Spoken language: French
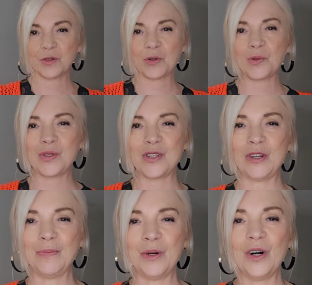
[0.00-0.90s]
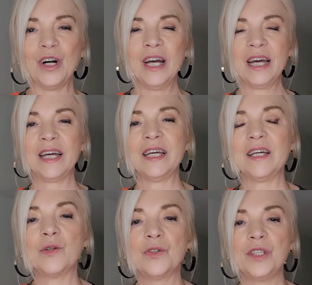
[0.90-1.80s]
euros seulement.
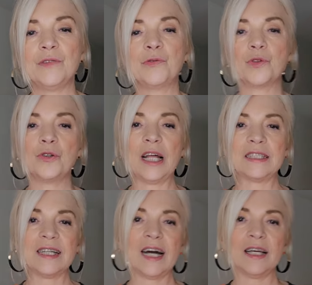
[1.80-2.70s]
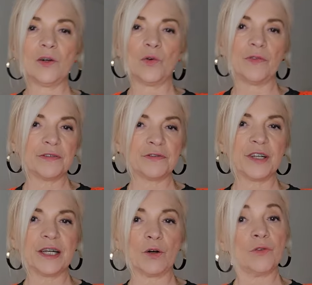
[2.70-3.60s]
Et au niveau de la taille, on va,
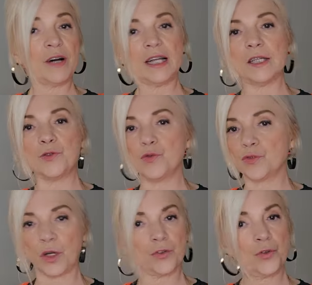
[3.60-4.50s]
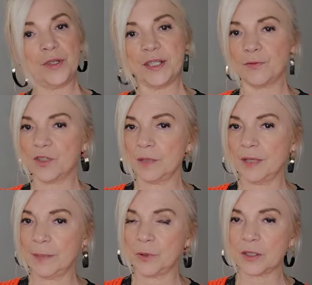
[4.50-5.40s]
faire, on va aller du 38 si vous aimez
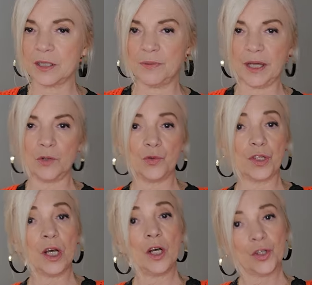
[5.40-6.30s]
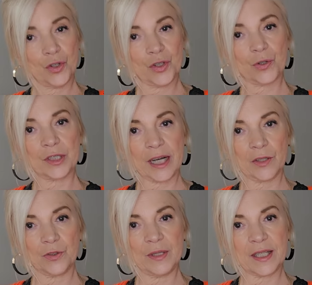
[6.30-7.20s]
des porter bien loose jusqu'au
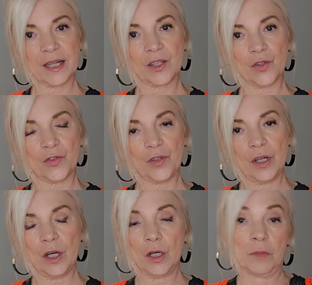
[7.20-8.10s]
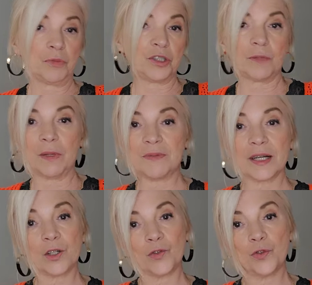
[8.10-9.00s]
48-50, peut-être même
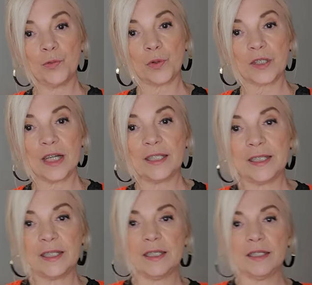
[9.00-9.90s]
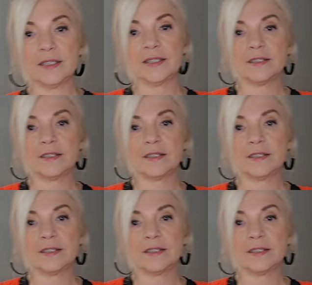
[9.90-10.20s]
52 pour celles qui...